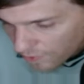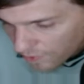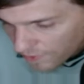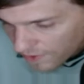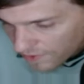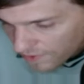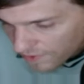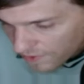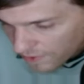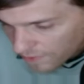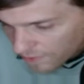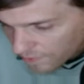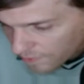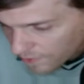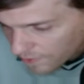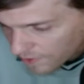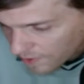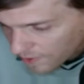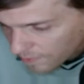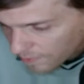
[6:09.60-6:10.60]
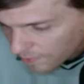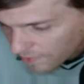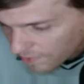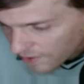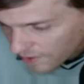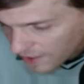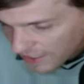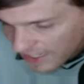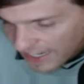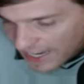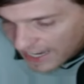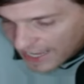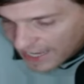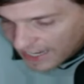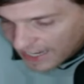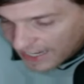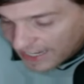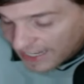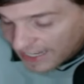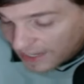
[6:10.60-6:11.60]
ou devrais-je une fenêtre mentale
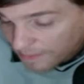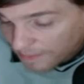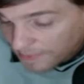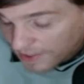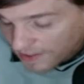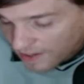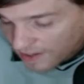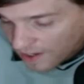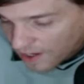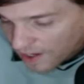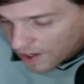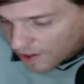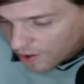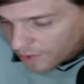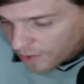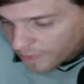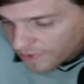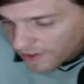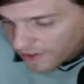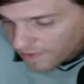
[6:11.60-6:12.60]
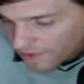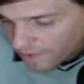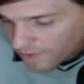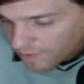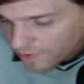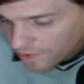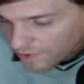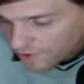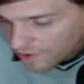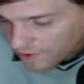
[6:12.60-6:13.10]
claire et limpide. Observez vos